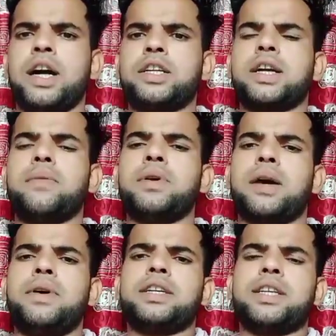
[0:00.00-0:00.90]
अच्छा कभी
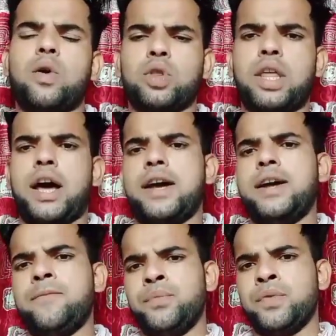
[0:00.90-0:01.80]
कभी ऐसा होता
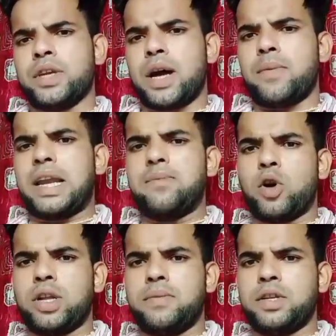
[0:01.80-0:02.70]
है कि हमारी
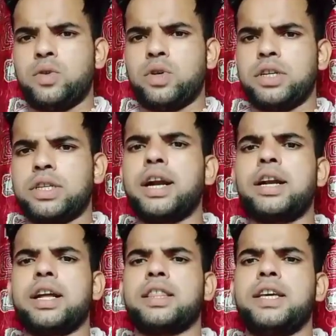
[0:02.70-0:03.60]
बॉडी में जो
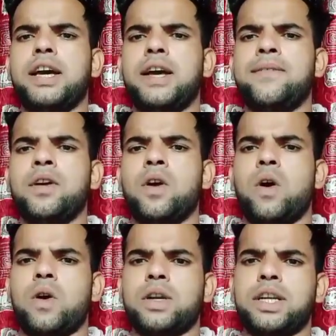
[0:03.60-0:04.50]
ठंड लगती है
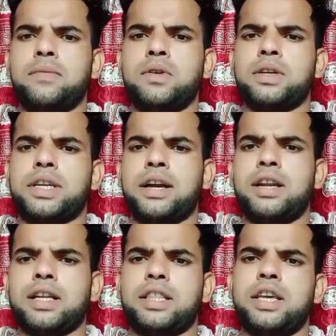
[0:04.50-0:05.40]
और जब
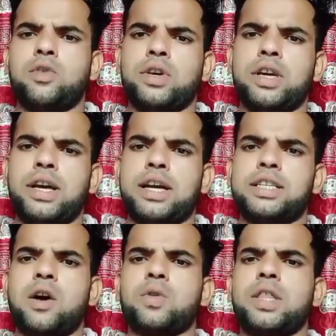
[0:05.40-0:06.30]
ठंड लगती है क्योंकि
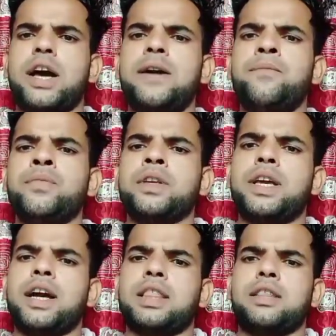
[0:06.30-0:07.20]
ऐसा होता है
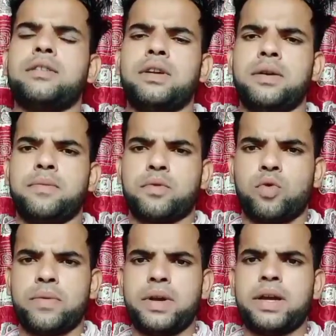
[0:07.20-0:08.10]
कि अगर
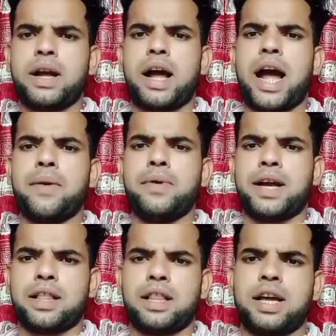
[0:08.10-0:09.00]
कोई भी आई भी
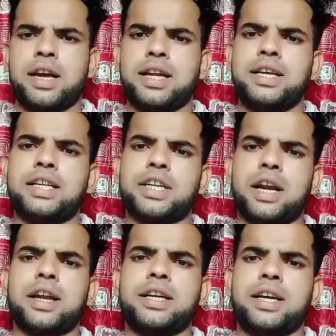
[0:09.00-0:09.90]
कैद लग रही है
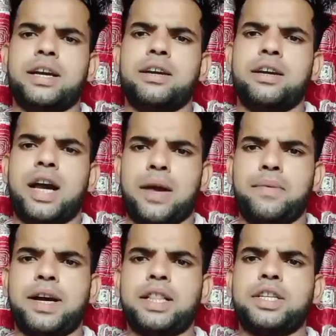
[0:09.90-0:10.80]
चढ़ रही है
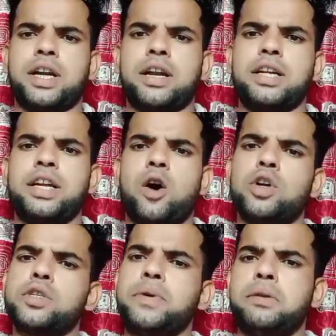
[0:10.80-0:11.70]
हाईवे कैद चल रही है
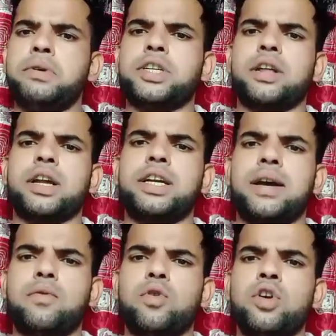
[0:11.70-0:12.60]
और स्पीड में चढ़ रही
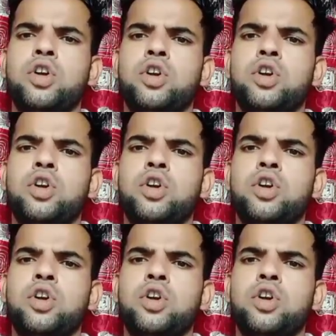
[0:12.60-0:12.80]
है वो